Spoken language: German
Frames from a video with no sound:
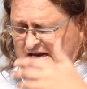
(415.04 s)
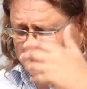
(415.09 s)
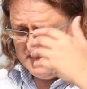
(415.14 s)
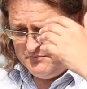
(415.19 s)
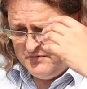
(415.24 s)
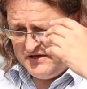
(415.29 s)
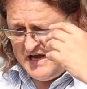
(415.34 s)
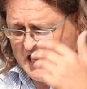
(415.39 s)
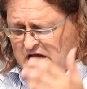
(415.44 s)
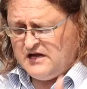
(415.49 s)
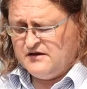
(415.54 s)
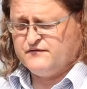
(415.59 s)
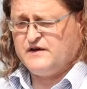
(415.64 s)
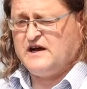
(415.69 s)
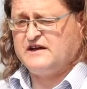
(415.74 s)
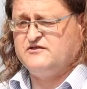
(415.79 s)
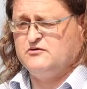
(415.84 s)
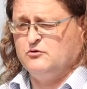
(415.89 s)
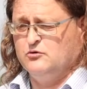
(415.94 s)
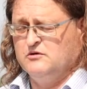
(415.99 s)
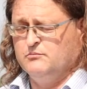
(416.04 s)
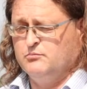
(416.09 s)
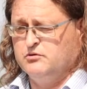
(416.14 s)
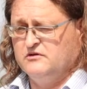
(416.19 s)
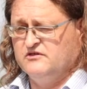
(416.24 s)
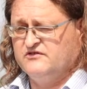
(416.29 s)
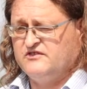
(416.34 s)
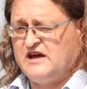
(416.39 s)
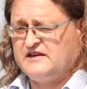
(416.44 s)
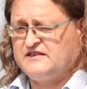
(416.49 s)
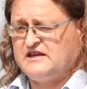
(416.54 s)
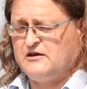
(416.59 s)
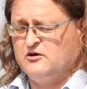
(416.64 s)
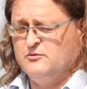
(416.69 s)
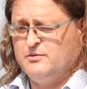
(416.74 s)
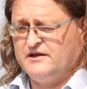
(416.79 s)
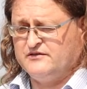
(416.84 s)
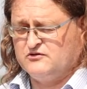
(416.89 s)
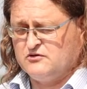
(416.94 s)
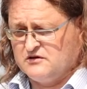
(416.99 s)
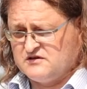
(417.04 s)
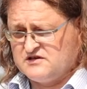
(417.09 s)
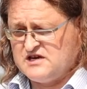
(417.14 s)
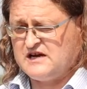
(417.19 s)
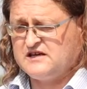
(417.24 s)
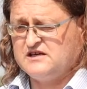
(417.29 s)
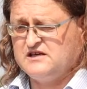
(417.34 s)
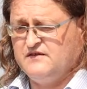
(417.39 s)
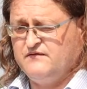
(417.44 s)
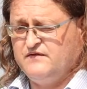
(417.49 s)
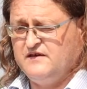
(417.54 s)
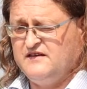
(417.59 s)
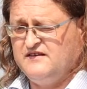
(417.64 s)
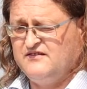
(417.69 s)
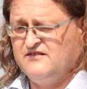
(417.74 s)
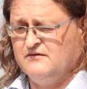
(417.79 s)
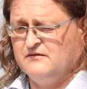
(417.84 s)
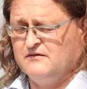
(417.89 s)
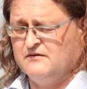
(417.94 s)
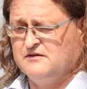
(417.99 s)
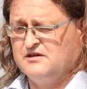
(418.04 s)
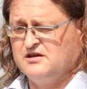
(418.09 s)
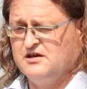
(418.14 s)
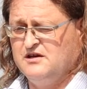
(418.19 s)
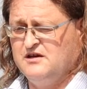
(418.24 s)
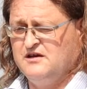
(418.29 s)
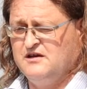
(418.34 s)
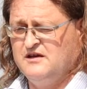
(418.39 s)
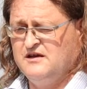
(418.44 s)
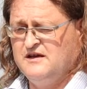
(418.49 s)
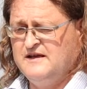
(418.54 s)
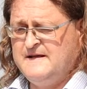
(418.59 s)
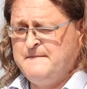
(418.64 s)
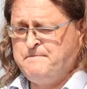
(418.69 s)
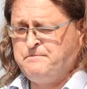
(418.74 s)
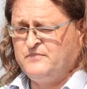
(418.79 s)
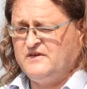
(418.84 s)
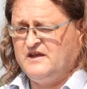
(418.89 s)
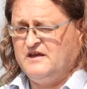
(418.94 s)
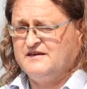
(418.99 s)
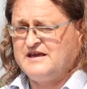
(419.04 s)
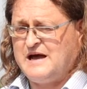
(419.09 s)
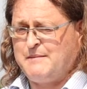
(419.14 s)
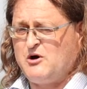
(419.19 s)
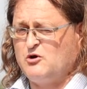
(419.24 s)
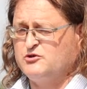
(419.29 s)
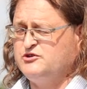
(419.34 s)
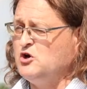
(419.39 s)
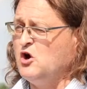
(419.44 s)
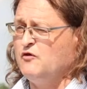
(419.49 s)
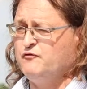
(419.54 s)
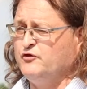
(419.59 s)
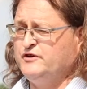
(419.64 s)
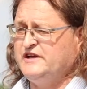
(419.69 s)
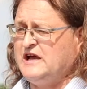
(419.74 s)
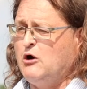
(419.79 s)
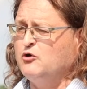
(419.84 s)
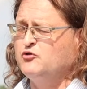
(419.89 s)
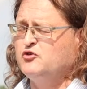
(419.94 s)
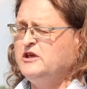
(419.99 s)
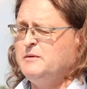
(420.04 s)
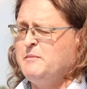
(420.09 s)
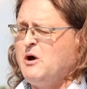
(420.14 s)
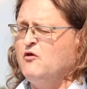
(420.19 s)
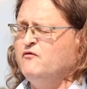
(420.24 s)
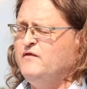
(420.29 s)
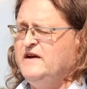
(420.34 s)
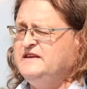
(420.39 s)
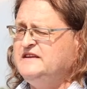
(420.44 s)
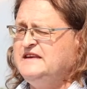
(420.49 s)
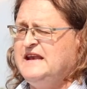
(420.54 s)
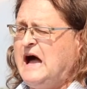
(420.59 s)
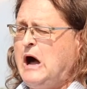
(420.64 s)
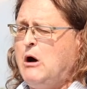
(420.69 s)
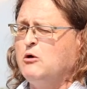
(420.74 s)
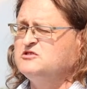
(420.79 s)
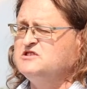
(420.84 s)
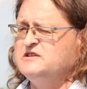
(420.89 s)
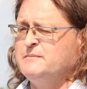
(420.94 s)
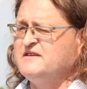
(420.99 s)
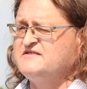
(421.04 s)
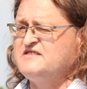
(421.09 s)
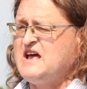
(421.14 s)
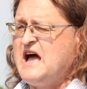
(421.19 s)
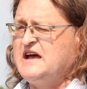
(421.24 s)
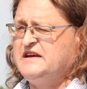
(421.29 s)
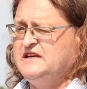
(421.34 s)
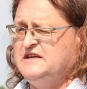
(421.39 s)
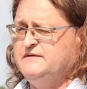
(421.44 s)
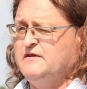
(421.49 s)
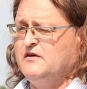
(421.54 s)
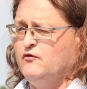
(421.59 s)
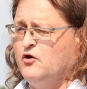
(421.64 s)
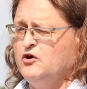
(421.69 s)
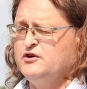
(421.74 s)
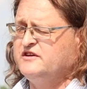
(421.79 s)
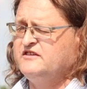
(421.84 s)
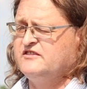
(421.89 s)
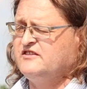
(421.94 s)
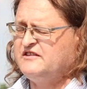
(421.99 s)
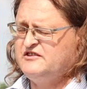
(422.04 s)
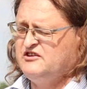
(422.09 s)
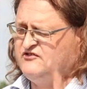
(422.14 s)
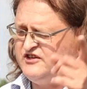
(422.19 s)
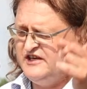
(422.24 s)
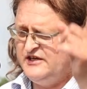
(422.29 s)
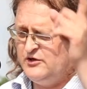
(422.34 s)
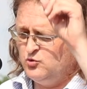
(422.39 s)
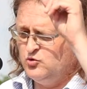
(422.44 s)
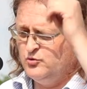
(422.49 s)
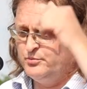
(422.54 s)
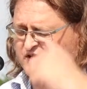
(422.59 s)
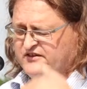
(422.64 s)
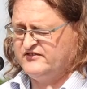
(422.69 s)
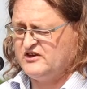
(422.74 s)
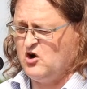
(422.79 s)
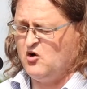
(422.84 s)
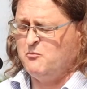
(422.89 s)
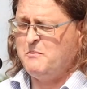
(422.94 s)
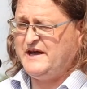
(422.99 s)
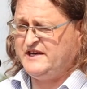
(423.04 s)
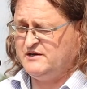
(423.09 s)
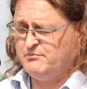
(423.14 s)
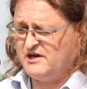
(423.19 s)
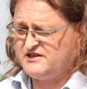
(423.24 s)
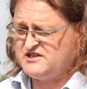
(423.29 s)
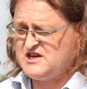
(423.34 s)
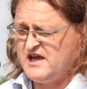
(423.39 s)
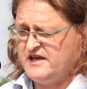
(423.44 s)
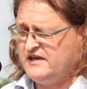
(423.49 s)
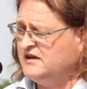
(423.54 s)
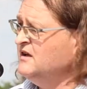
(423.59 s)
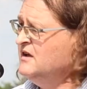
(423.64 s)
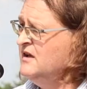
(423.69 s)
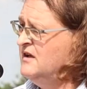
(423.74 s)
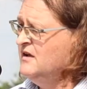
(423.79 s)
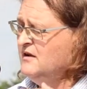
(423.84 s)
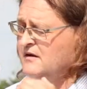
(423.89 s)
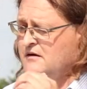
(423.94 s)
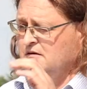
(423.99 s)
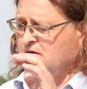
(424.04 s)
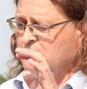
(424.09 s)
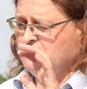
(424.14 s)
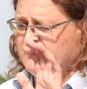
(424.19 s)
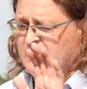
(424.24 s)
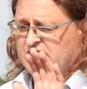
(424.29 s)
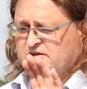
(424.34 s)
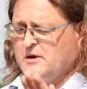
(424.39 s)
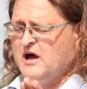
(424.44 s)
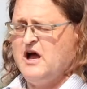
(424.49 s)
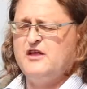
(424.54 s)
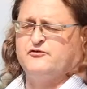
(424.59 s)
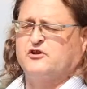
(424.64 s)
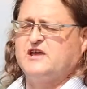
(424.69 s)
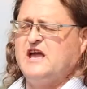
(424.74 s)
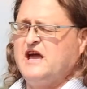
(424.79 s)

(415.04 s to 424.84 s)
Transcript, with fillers: eigentlich mit allen Fraktionen im Bundestag darüber in Kontakt gewesen und ich habe auch die Hoffnung nicht aufgegeben, auch wenn die nach außen immer sagen, nee, wir wollen nicht. Das sagt die CDU übrigens auch, meine Partei sagt immer, also